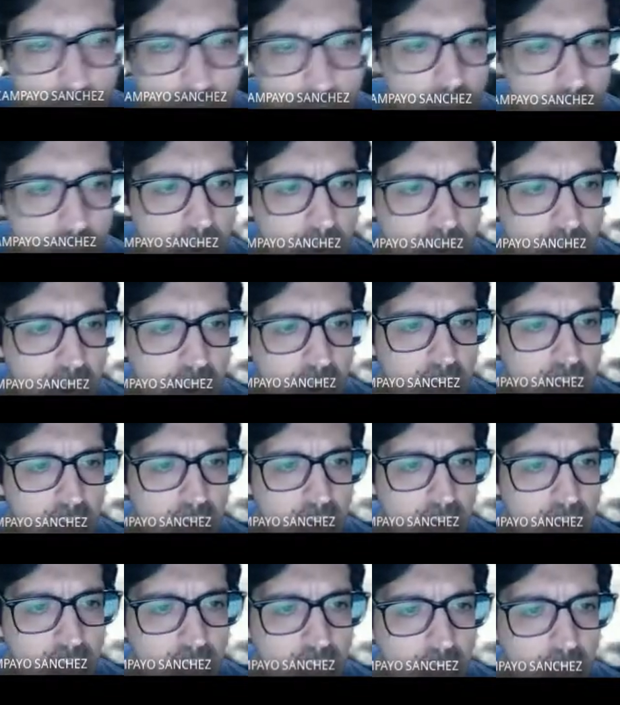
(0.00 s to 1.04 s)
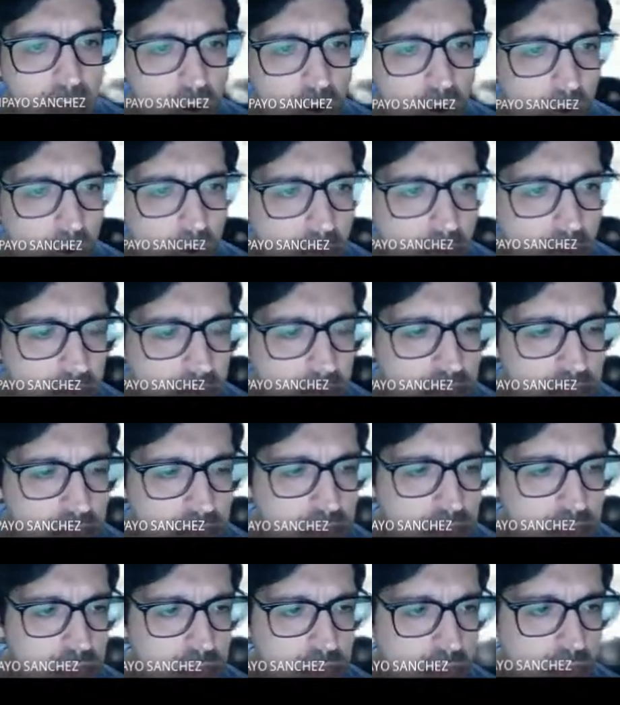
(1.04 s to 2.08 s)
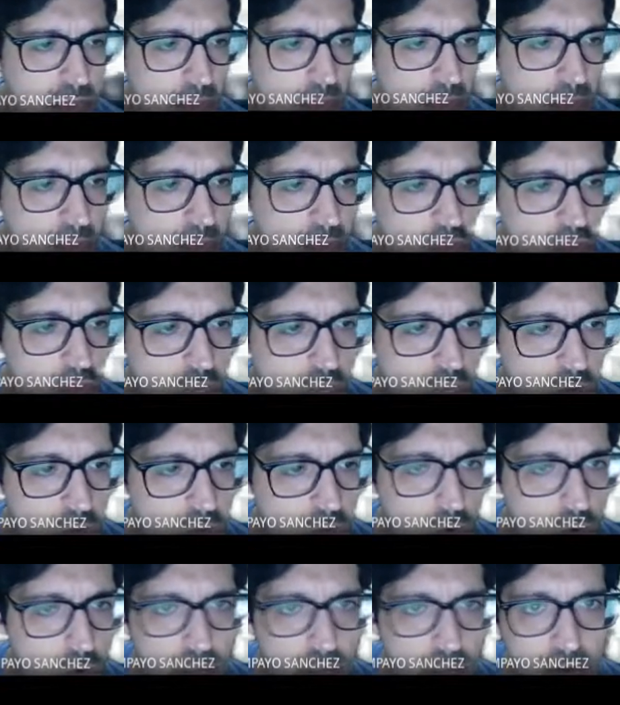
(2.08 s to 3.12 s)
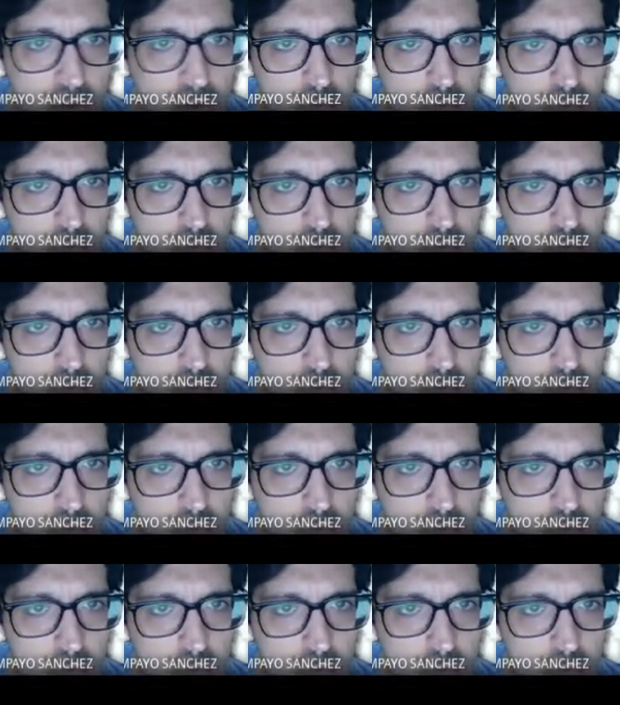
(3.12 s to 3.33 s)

Para la variable global podemos calcular,